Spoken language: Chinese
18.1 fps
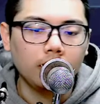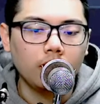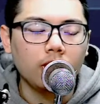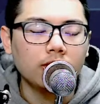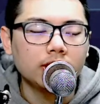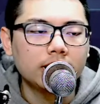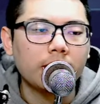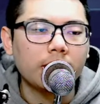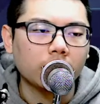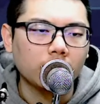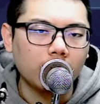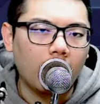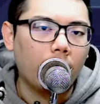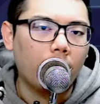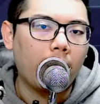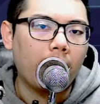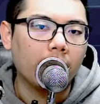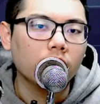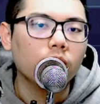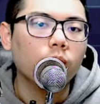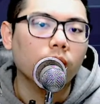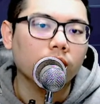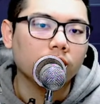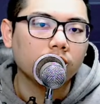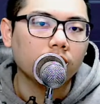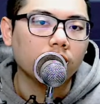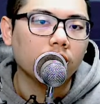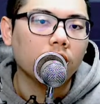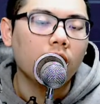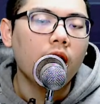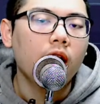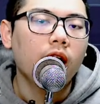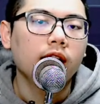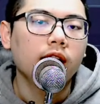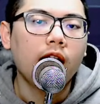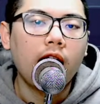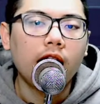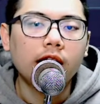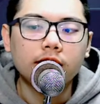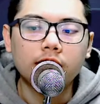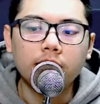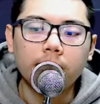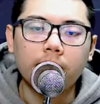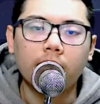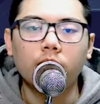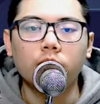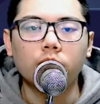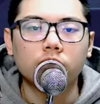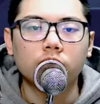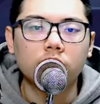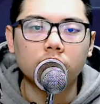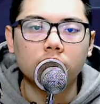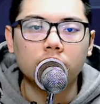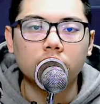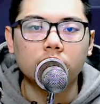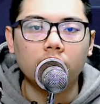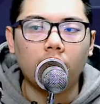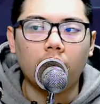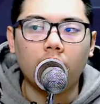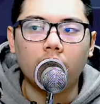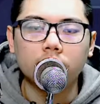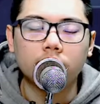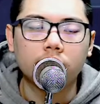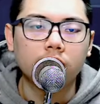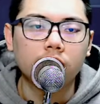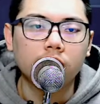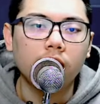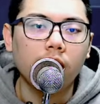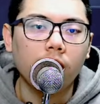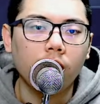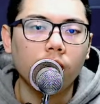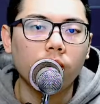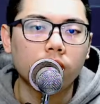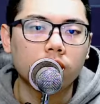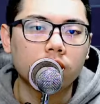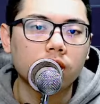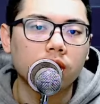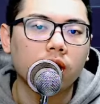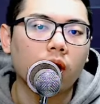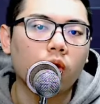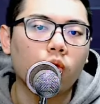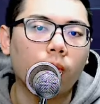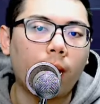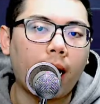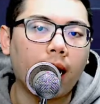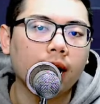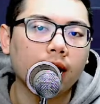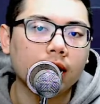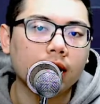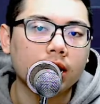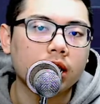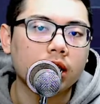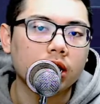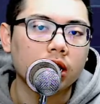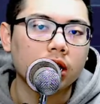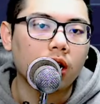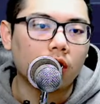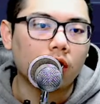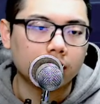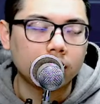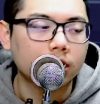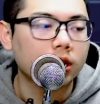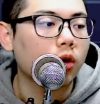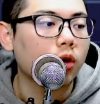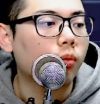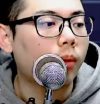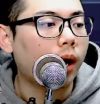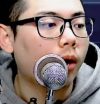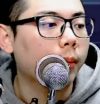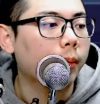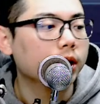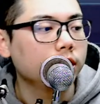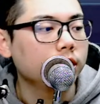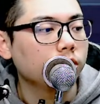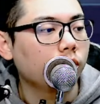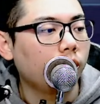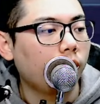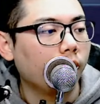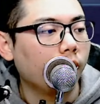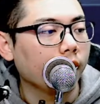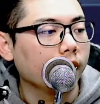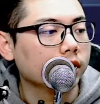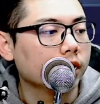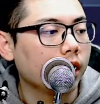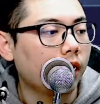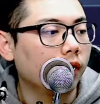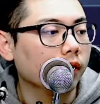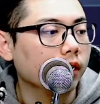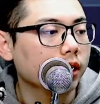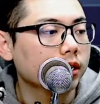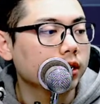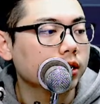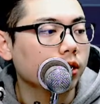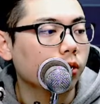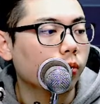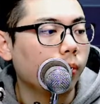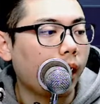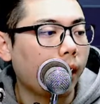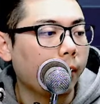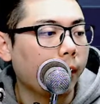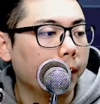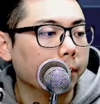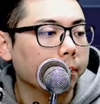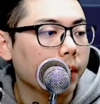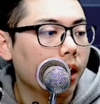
公司吧，就老牌又稳定。那它的特别股是呃，值利率四点五帕的利息哦，四点五帕，我没记错哈，我看一下，哦，应该四点五帕吧？